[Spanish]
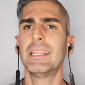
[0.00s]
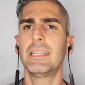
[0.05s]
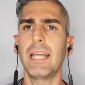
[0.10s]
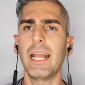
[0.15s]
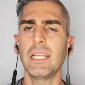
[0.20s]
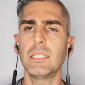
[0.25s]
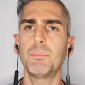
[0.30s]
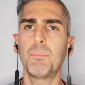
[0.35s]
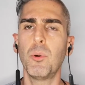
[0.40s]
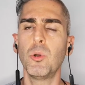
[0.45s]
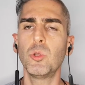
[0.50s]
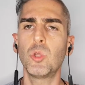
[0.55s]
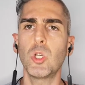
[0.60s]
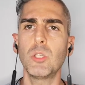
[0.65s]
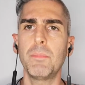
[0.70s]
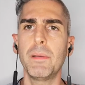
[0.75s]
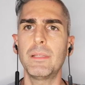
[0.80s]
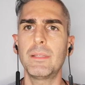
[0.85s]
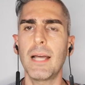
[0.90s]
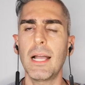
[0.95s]
Tres
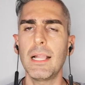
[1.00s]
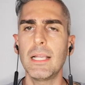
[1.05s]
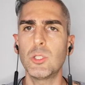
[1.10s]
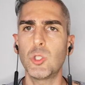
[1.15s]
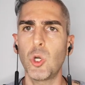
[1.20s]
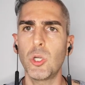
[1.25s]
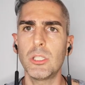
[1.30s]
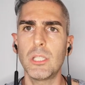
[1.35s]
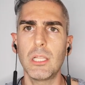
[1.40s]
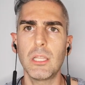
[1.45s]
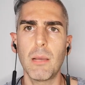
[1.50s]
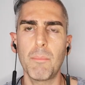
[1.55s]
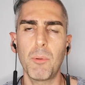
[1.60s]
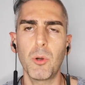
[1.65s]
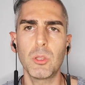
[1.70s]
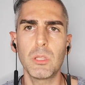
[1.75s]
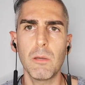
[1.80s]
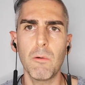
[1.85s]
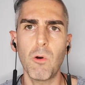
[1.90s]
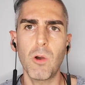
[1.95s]
puntos vitales hoy del
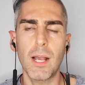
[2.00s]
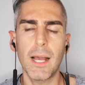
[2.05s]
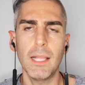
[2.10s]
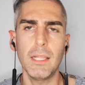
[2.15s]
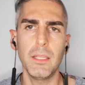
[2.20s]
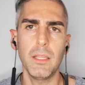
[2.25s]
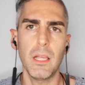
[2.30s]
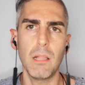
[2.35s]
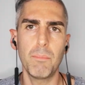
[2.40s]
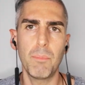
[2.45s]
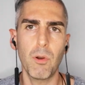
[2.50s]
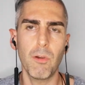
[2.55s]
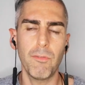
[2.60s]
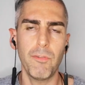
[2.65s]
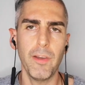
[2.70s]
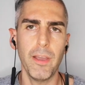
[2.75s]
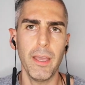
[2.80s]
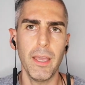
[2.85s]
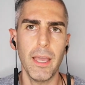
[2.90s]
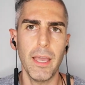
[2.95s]
Deportivo Cali del
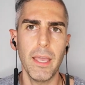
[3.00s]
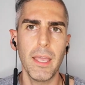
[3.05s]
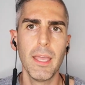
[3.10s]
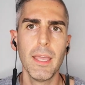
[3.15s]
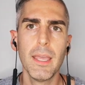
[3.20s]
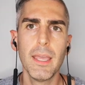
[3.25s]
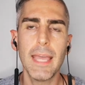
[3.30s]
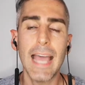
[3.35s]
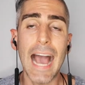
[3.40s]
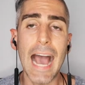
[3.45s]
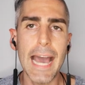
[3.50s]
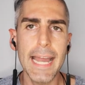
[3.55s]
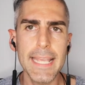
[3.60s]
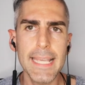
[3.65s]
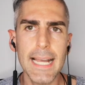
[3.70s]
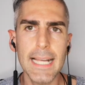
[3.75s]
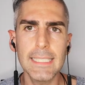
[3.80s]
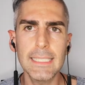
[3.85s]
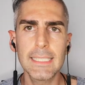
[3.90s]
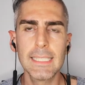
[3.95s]
profe
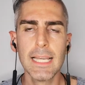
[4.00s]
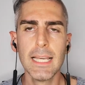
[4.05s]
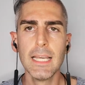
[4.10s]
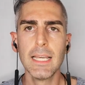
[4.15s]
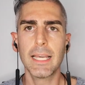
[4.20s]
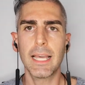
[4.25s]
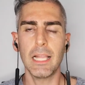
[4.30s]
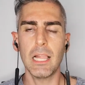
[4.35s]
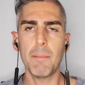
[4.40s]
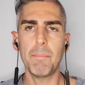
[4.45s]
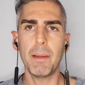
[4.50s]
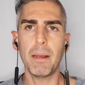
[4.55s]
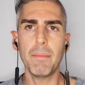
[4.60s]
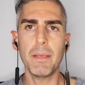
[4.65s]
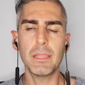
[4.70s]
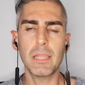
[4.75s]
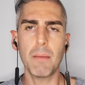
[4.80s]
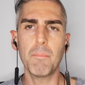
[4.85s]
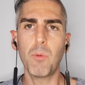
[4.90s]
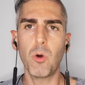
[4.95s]
Arias que le
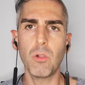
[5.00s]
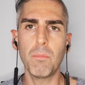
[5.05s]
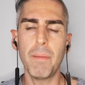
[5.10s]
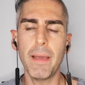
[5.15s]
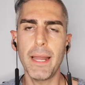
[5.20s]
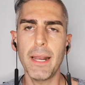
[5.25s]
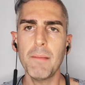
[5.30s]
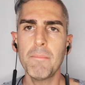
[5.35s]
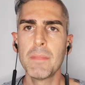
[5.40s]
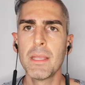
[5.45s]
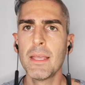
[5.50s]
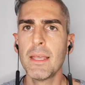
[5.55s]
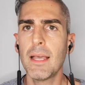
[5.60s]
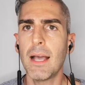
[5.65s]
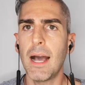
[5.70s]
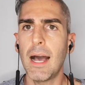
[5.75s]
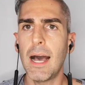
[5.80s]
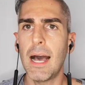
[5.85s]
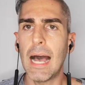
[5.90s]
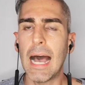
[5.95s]
permiten volver
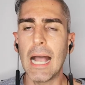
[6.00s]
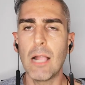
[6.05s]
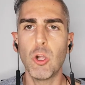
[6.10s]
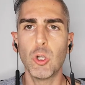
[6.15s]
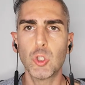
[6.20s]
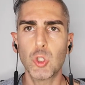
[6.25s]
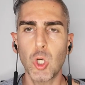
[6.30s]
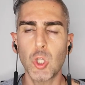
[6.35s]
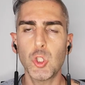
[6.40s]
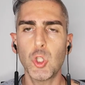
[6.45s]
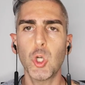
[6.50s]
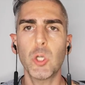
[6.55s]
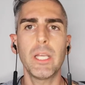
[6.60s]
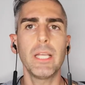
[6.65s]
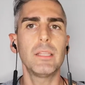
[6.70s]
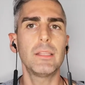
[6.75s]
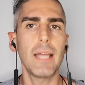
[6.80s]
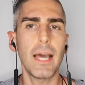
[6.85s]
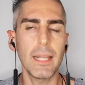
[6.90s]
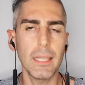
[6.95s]
a, a los ocho,
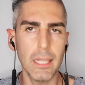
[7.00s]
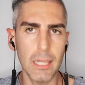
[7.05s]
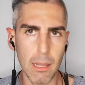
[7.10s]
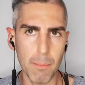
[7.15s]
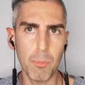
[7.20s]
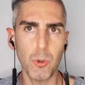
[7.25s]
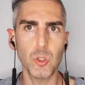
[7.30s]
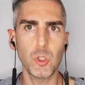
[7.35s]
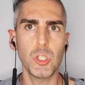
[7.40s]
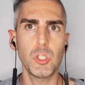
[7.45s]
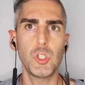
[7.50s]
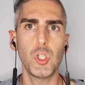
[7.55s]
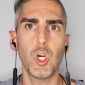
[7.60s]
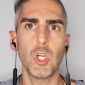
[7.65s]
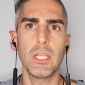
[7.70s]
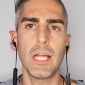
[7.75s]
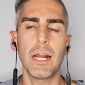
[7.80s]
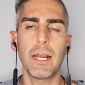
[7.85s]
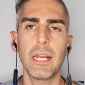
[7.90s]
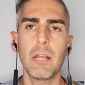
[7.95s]
quitarle la
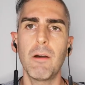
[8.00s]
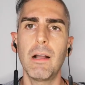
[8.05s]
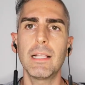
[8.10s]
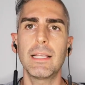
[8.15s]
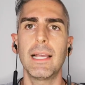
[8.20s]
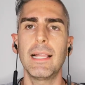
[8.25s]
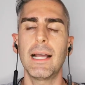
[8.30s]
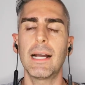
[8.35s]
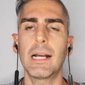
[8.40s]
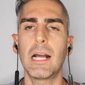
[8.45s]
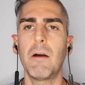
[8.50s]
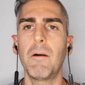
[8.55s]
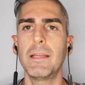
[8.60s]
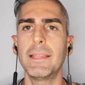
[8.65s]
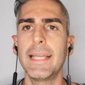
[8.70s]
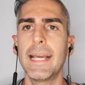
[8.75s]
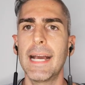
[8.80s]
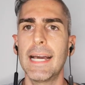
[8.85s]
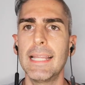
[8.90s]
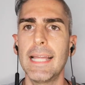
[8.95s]
posición al rival que le
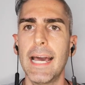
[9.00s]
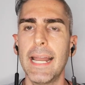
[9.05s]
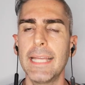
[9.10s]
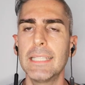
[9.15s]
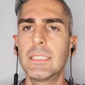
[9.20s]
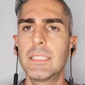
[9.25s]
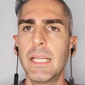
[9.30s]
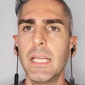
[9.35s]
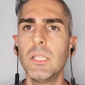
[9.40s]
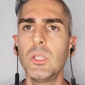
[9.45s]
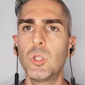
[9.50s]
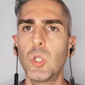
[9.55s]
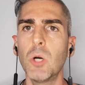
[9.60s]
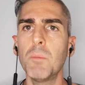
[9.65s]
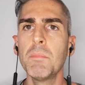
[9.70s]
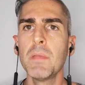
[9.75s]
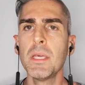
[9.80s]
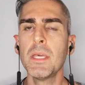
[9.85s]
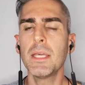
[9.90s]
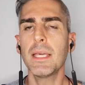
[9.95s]
acaban de ganar, es
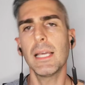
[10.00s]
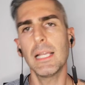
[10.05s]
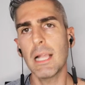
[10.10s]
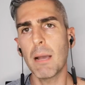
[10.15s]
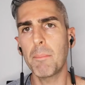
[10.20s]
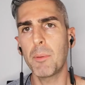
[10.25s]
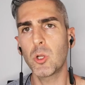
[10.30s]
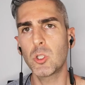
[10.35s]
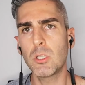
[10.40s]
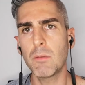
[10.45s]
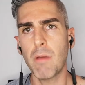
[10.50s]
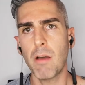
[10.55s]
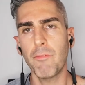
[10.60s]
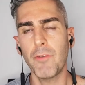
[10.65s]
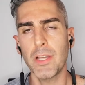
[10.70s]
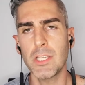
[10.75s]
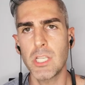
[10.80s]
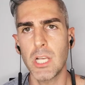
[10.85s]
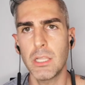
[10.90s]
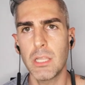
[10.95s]
quinto, y la próxima
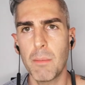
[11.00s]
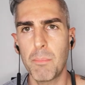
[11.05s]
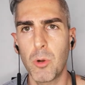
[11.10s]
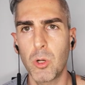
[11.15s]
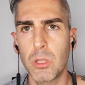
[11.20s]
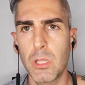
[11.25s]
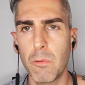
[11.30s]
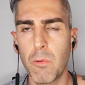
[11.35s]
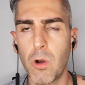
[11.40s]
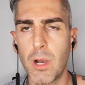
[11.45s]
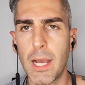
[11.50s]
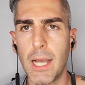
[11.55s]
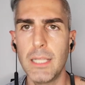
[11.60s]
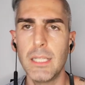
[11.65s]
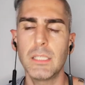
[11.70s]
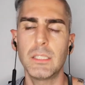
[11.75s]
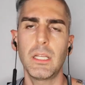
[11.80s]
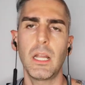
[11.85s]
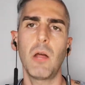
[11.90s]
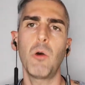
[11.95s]
fecha el Deportivo
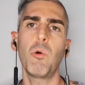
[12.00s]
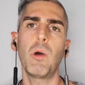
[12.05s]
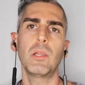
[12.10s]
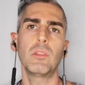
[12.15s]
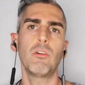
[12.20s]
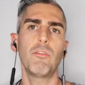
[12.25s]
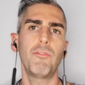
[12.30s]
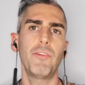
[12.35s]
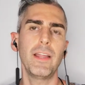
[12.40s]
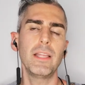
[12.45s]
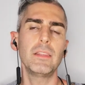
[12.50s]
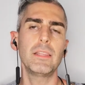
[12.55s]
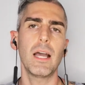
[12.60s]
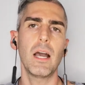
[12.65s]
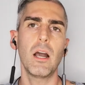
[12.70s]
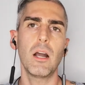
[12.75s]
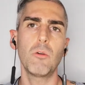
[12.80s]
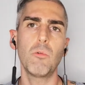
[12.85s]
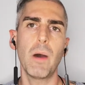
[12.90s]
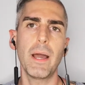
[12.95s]
Cali estará jugando frente
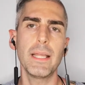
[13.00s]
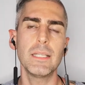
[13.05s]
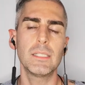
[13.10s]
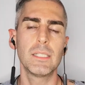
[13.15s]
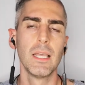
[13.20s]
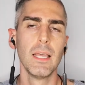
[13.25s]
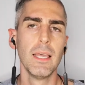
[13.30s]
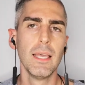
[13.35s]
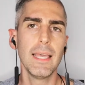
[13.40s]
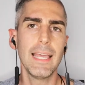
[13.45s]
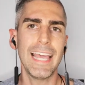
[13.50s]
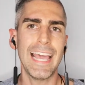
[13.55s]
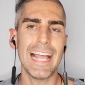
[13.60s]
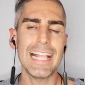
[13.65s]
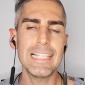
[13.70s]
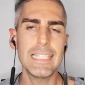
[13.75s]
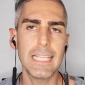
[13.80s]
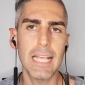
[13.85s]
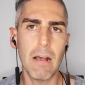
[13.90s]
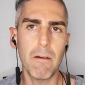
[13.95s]
a Jaguares
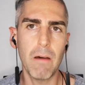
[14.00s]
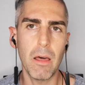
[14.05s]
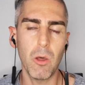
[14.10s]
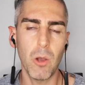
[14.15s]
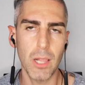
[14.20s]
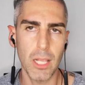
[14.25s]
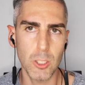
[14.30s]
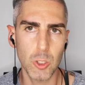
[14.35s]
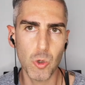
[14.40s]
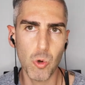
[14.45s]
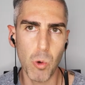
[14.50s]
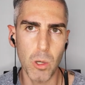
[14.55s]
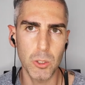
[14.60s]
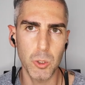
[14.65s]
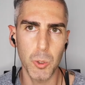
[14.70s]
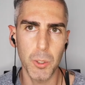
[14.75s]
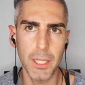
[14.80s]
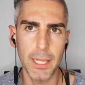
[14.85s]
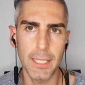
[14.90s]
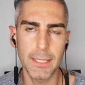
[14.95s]
el sábado a las
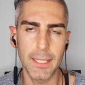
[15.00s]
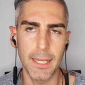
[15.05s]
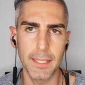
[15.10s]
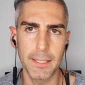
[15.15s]
cuatro de la